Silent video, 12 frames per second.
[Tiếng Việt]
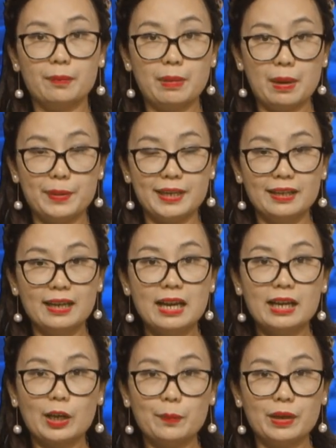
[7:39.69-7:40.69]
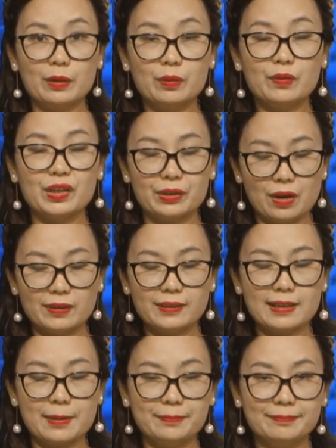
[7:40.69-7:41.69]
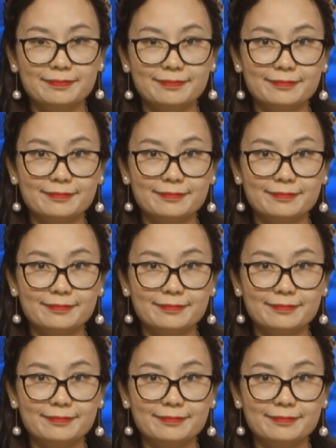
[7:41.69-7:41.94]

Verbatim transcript: Barbie. Kính mời quý vị đón xem.